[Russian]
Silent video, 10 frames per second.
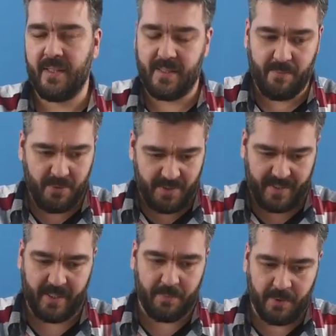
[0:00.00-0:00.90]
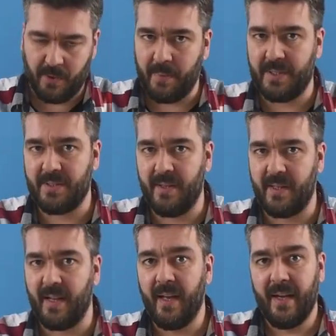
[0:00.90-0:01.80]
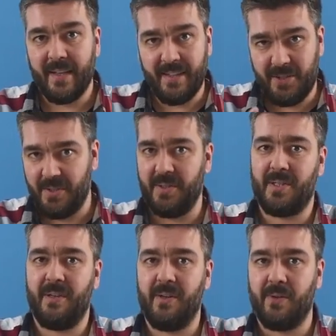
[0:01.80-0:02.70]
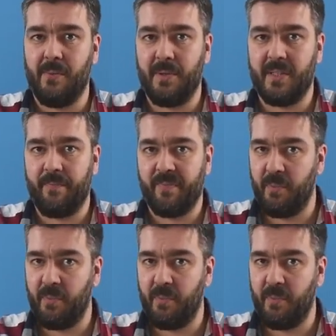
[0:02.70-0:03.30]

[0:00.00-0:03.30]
если будете, конечно, покупать покупать все это, еще дешевле купите.